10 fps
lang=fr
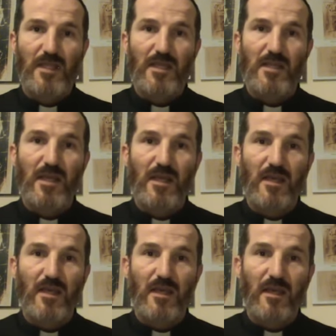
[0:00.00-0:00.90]
qui
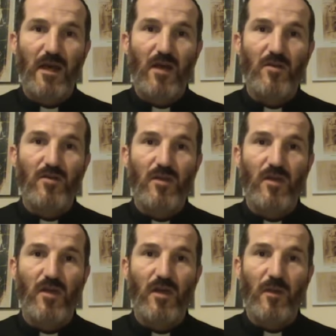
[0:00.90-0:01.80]
est
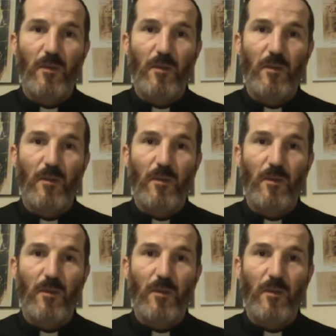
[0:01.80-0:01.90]
entre